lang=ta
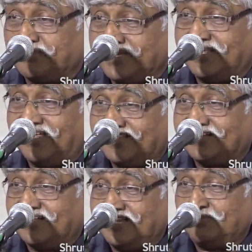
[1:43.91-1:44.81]
பெரியார்
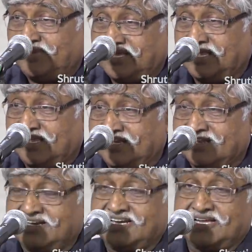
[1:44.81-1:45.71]
திடலில் மிக
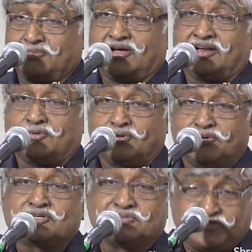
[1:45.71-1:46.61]
நெருக்கமான ஒரு
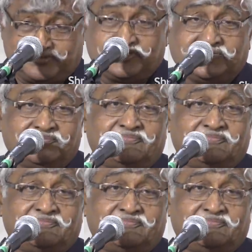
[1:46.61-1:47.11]
ஒற்றுமை உண்டு